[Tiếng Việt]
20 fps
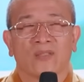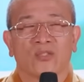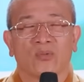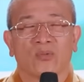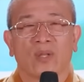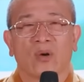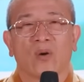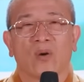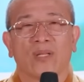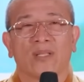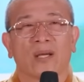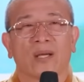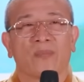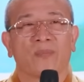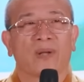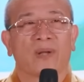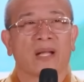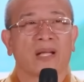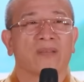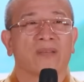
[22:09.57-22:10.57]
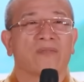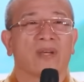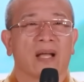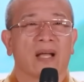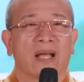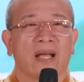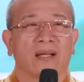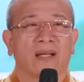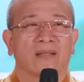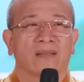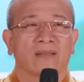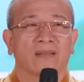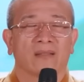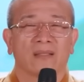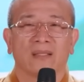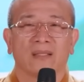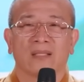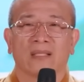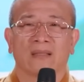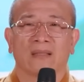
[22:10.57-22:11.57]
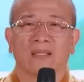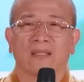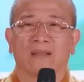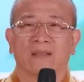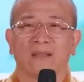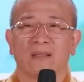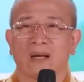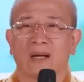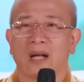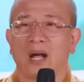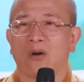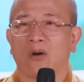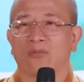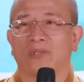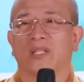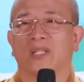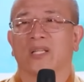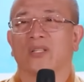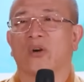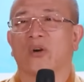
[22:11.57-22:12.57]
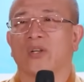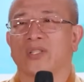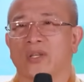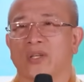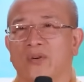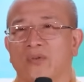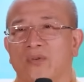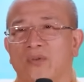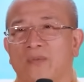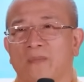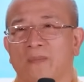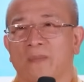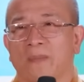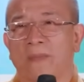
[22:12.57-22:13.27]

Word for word: Chúng ta huân tập các cái việc ác, tức là này, thường học những cái thói xấu.